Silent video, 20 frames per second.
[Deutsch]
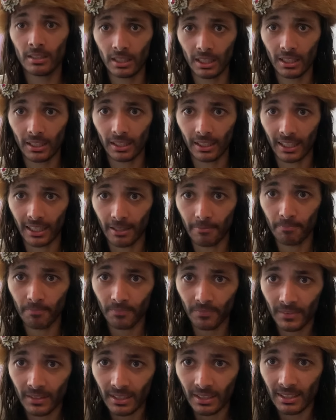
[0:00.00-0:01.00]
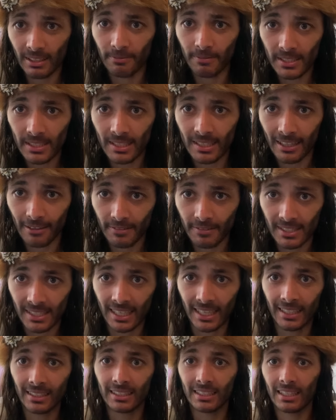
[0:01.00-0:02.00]
Edeka, die Wissenschaft
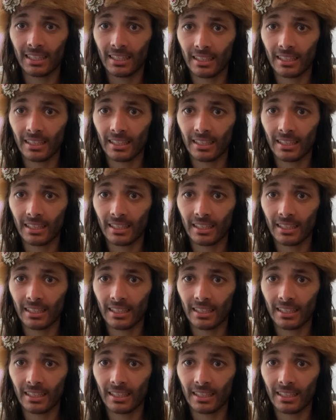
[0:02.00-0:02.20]
sagt,